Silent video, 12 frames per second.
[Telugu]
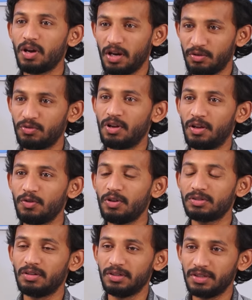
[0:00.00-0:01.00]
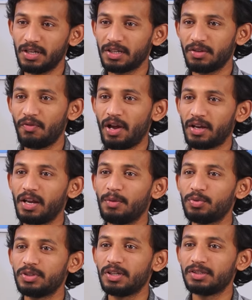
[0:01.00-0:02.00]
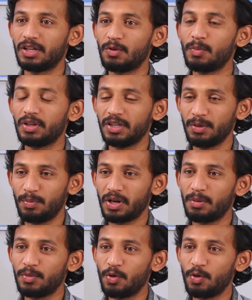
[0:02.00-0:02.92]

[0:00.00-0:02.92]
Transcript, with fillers: అని అంటున్నారు అసలు నిజానికి వ్యాఖ్యలు ఎప్పుడు చేశారు మరి దీని పట్ల మీ